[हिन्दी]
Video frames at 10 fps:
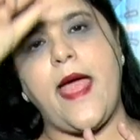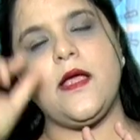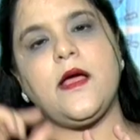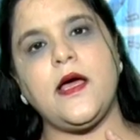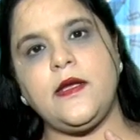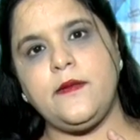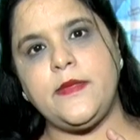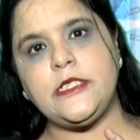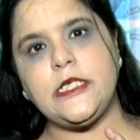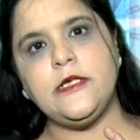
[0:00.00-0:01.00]
बैंक
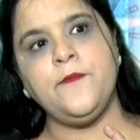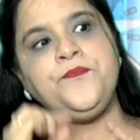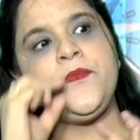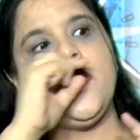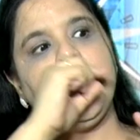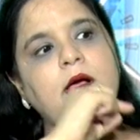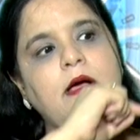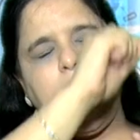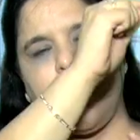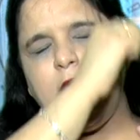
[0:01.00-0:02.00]
अनलिमिटेड
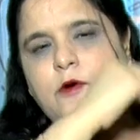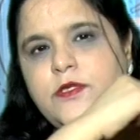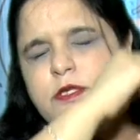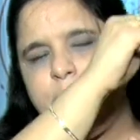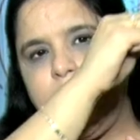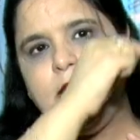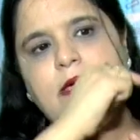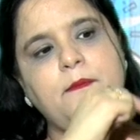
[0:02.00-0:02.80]
अकाउंट पे